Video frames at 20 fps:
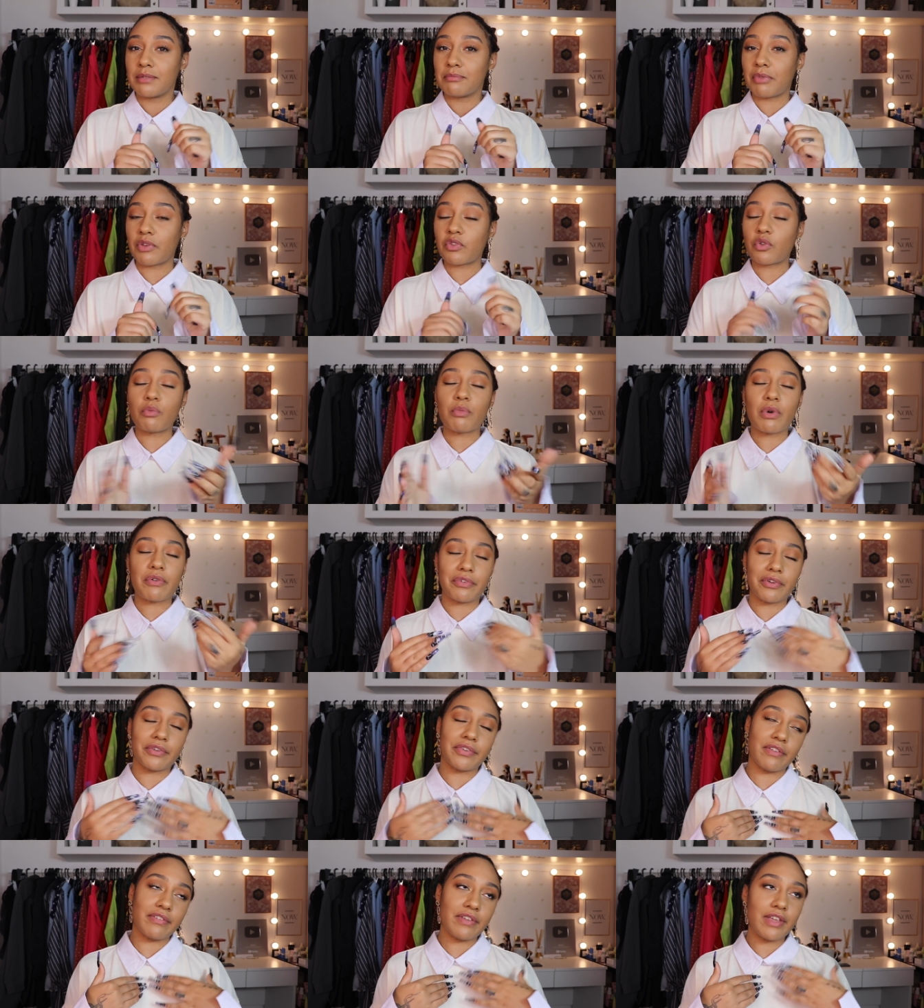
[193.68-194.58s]
Parce que moi, vous
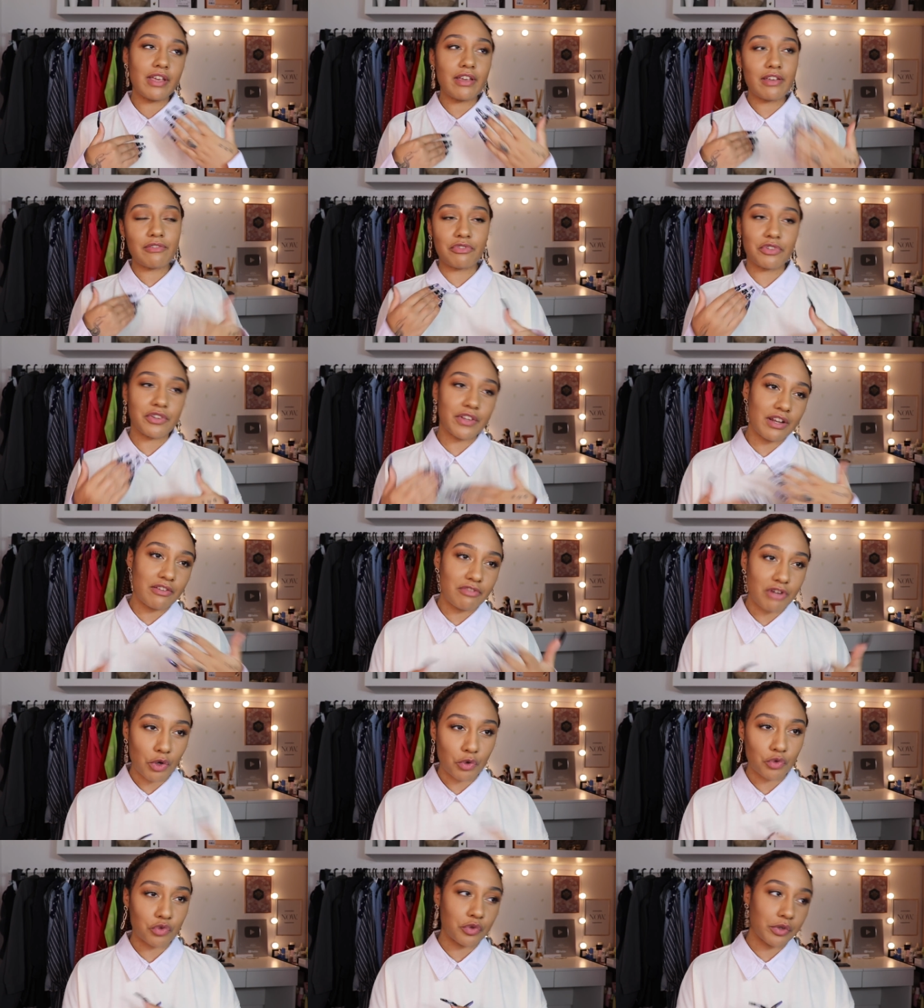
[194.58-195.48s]
le savez, vous allez
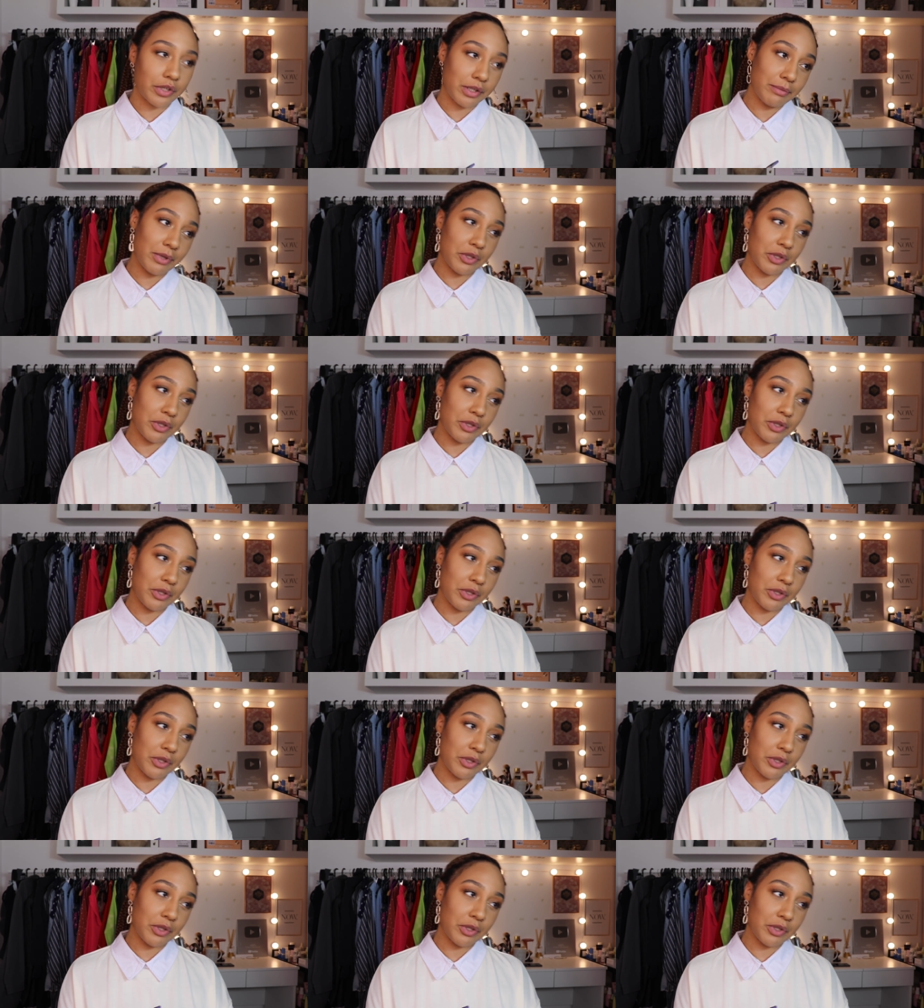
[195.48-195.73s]
voir en story,